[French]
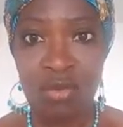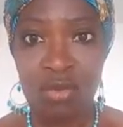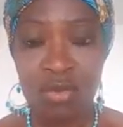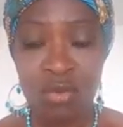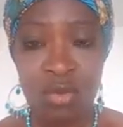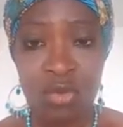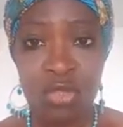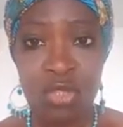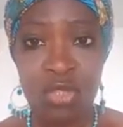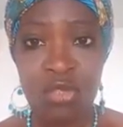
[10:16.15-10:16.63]

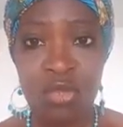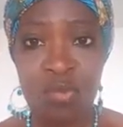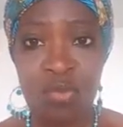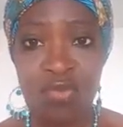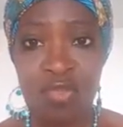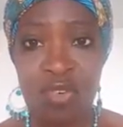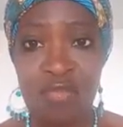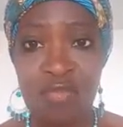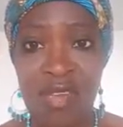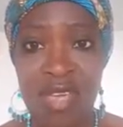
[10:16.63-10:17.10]
Tout ce que nous
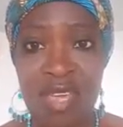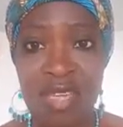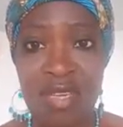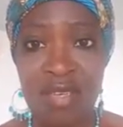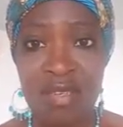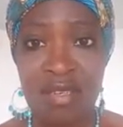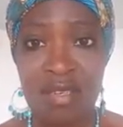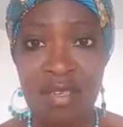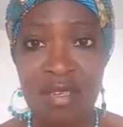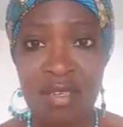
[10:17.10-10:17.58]
pouvons faire,
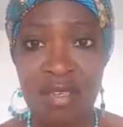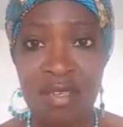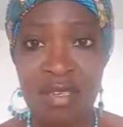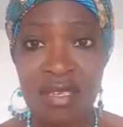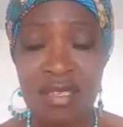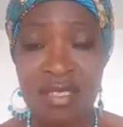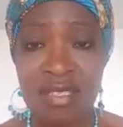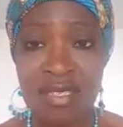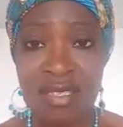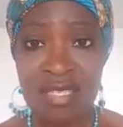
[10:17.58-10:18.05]

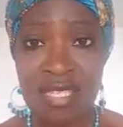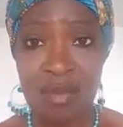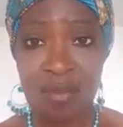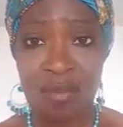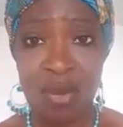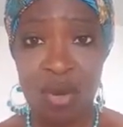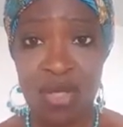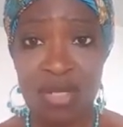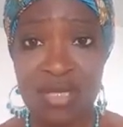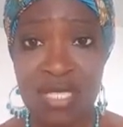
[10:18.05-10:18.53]
c'est
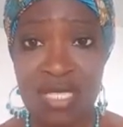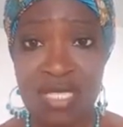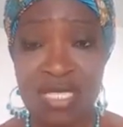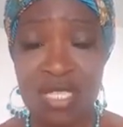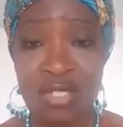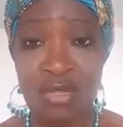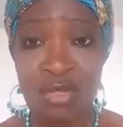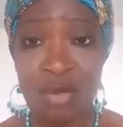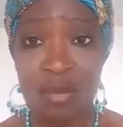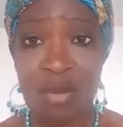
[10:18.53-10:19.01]
porter
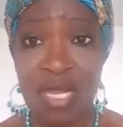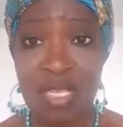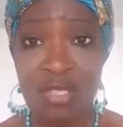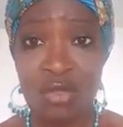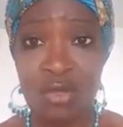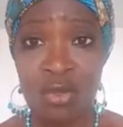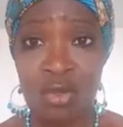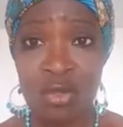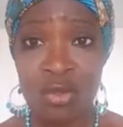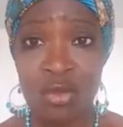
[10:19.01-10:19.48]
ces hommes-là
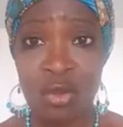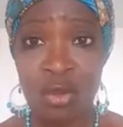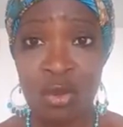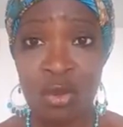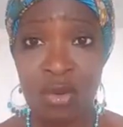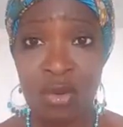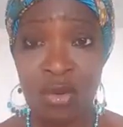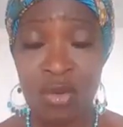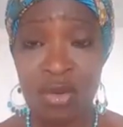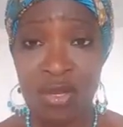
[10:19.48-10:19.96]
sur le dos
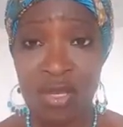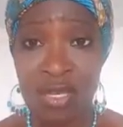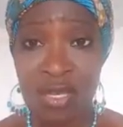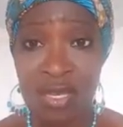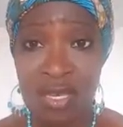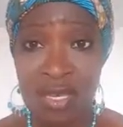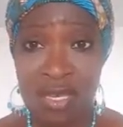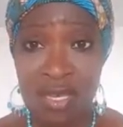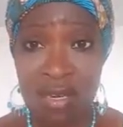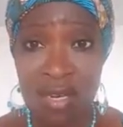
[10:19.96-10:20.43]

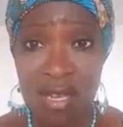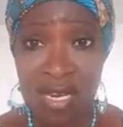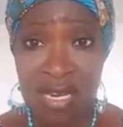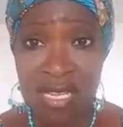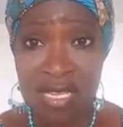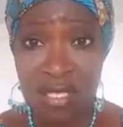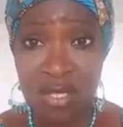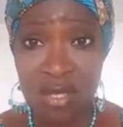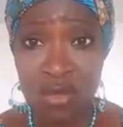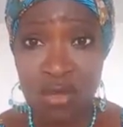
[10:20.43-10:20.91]
et les
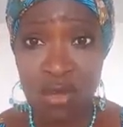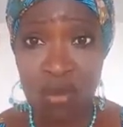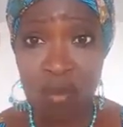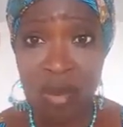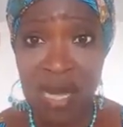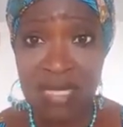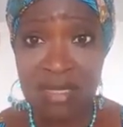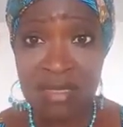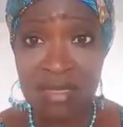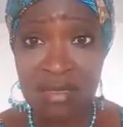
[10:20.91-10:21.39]
laisser se
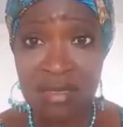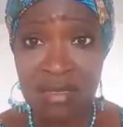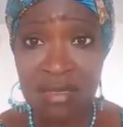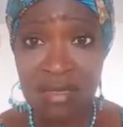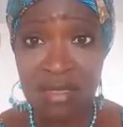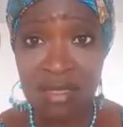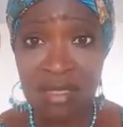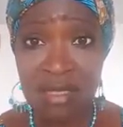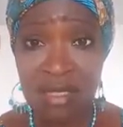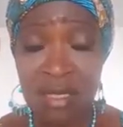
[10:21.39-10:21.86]
battre.
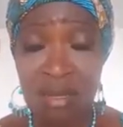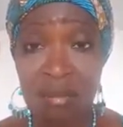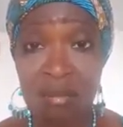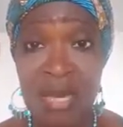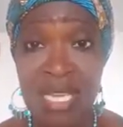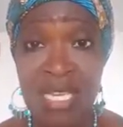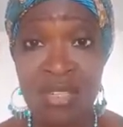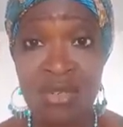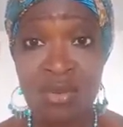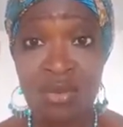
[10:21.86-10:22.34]

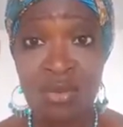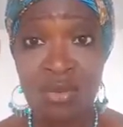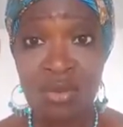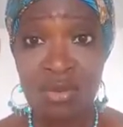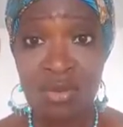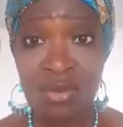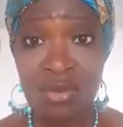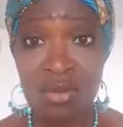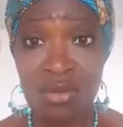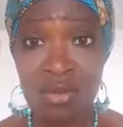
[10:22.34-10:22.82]
Mais nous,
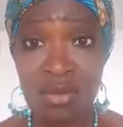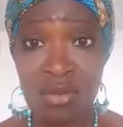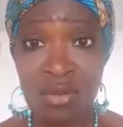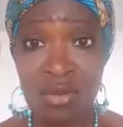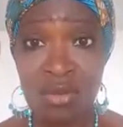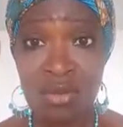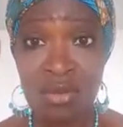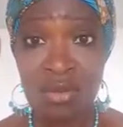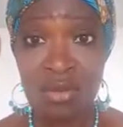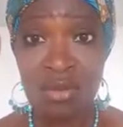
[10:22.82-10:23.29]

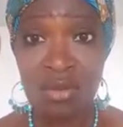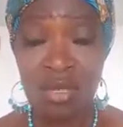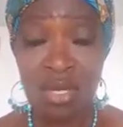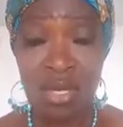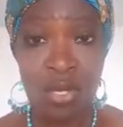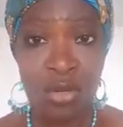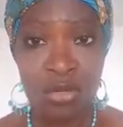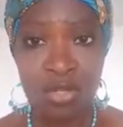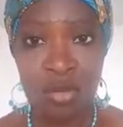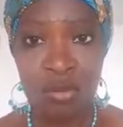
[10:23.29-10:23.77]

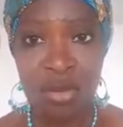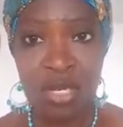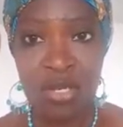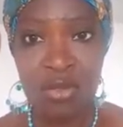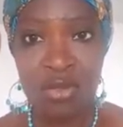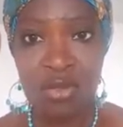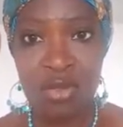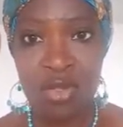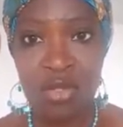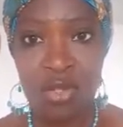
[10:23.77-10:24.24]
heureusement que
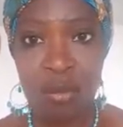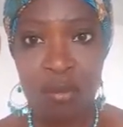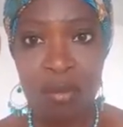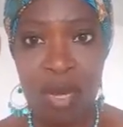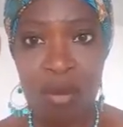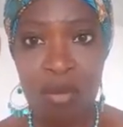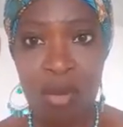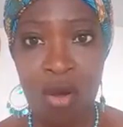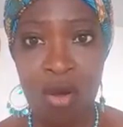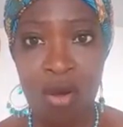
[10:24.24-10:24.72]
nous ne sommes
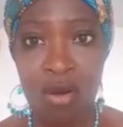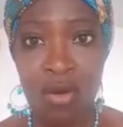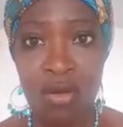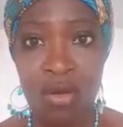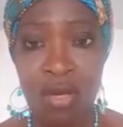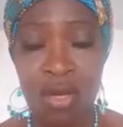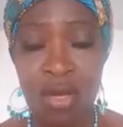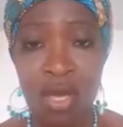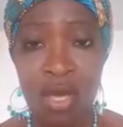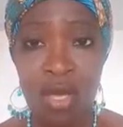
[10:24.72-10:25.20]
pas morts.
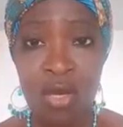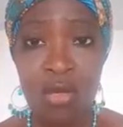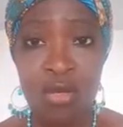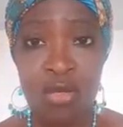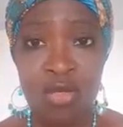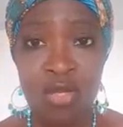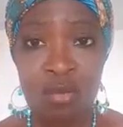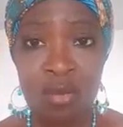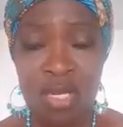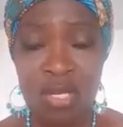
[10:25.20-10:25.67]

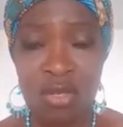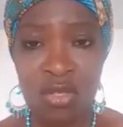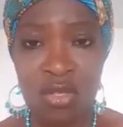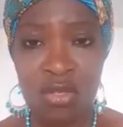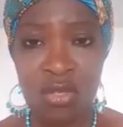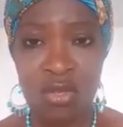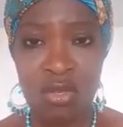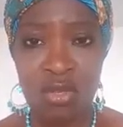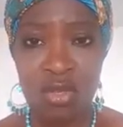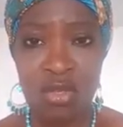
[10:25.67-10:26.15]
Heureusement que
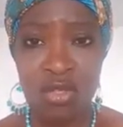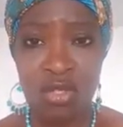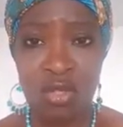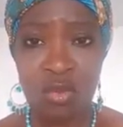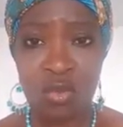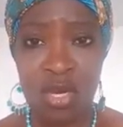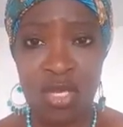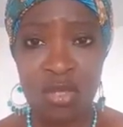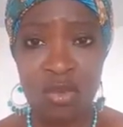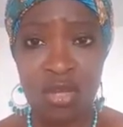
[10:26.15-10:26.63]
cet
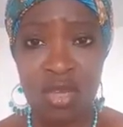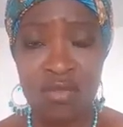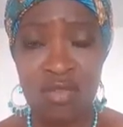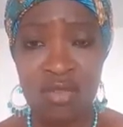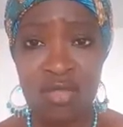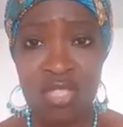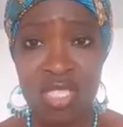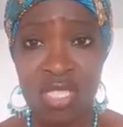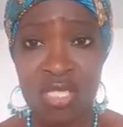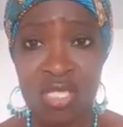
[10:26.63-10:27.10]
oiseau est
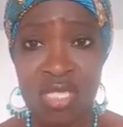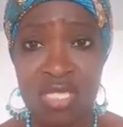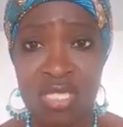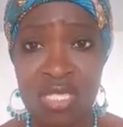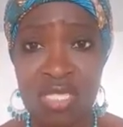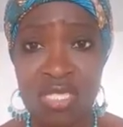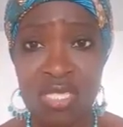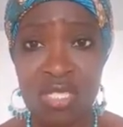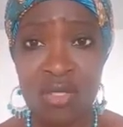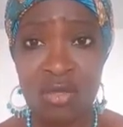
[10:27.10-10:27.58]
venu chanter
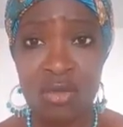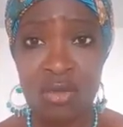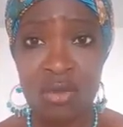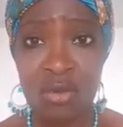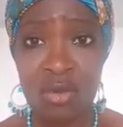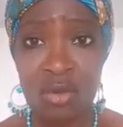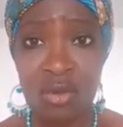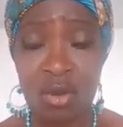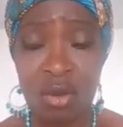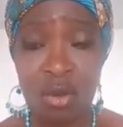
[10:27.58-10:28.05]
cette chanson
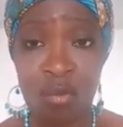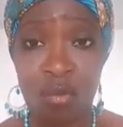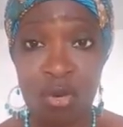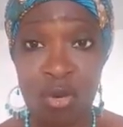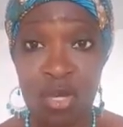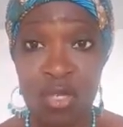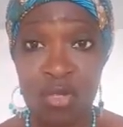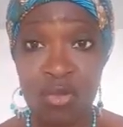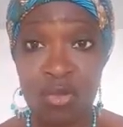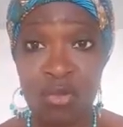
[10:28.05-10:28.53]
pour
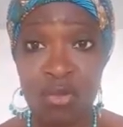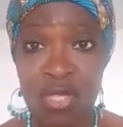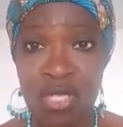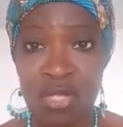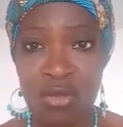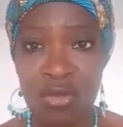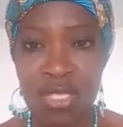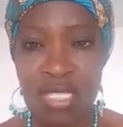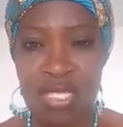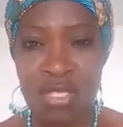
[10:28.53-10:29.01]
que nous nous
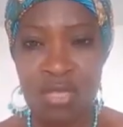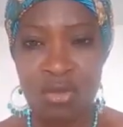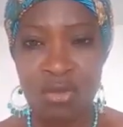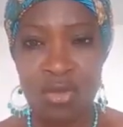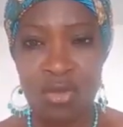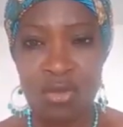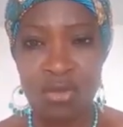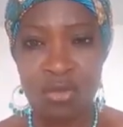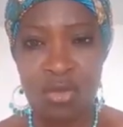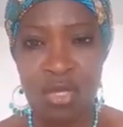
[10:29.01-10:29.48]
reconnaissions
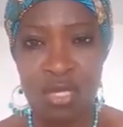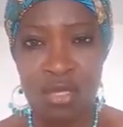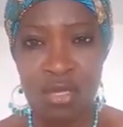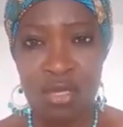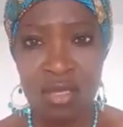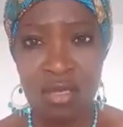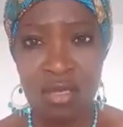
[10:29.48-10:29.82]
aujourd'hui.